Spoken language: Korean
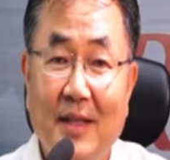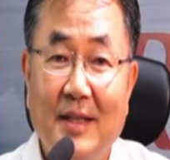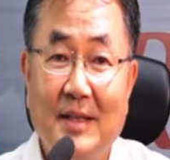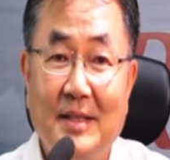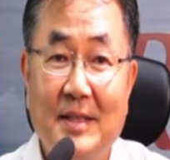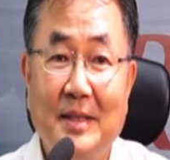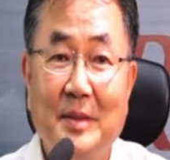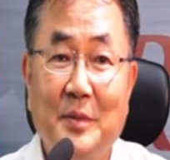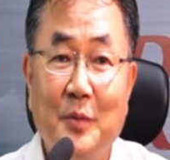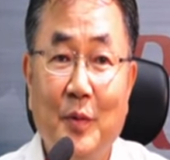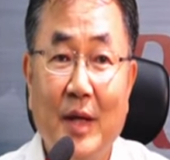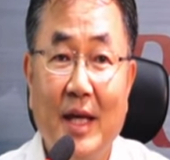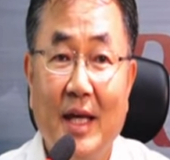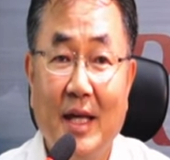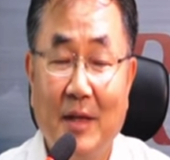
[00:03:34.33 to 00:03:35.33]
지금
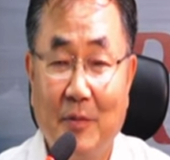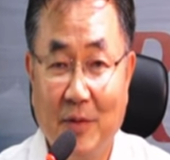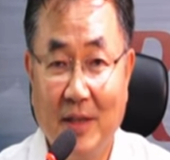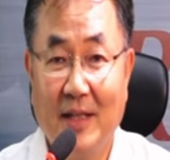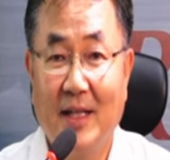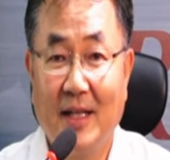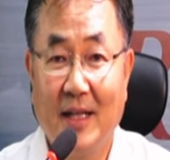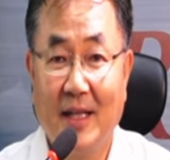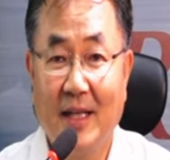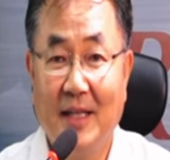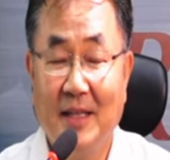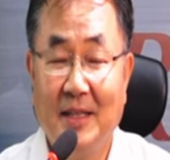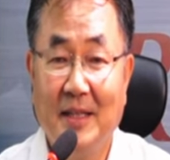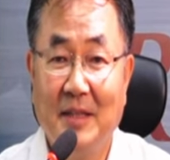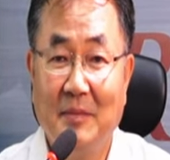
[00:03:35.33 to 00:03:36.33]
왜 우리나라에
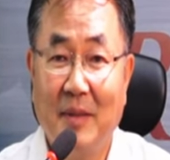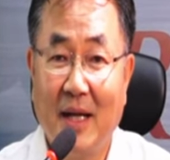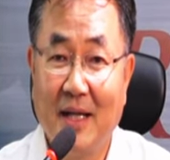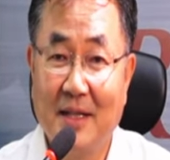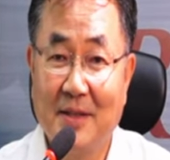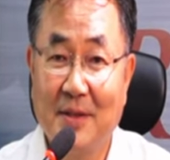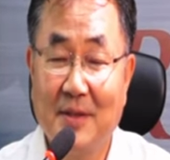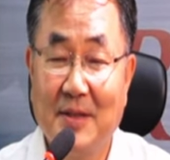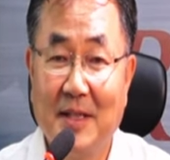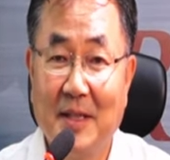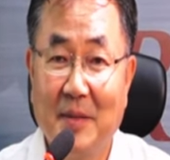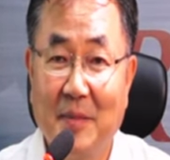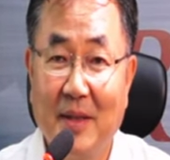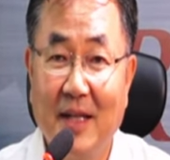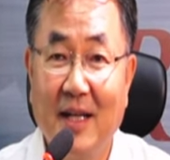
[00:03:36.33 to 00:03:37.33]
있는 많은
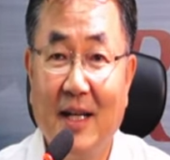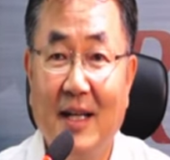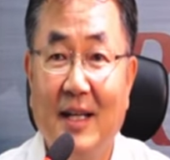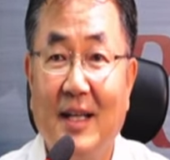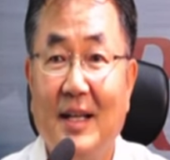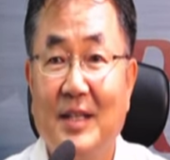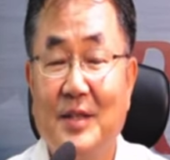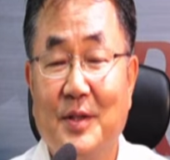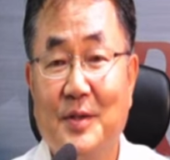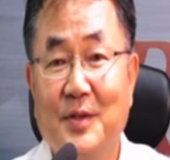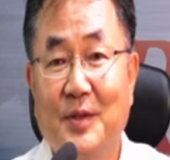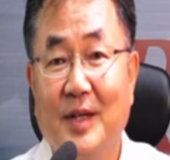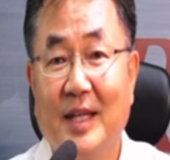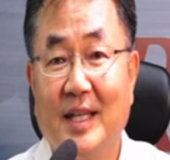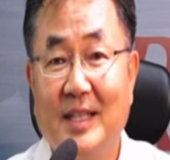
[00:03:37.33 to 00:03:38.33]
선생님이나
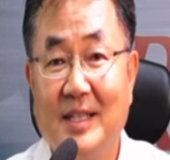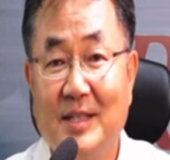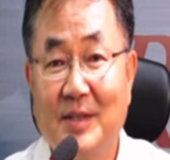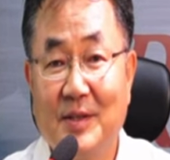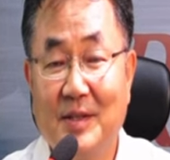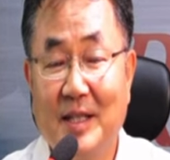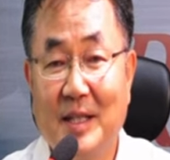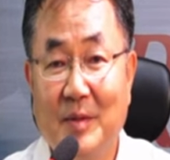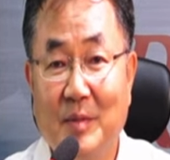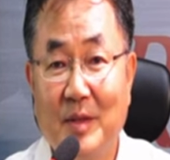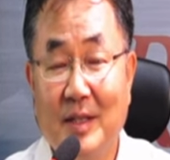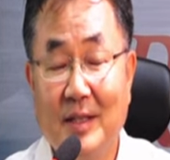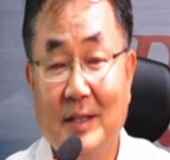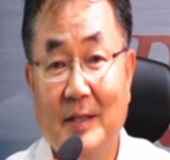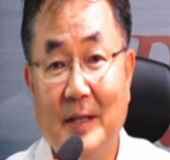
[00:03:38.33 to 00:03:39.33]
전석에 있는
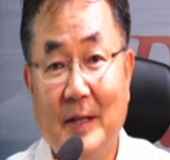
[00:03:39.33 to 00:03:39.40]
선생님들은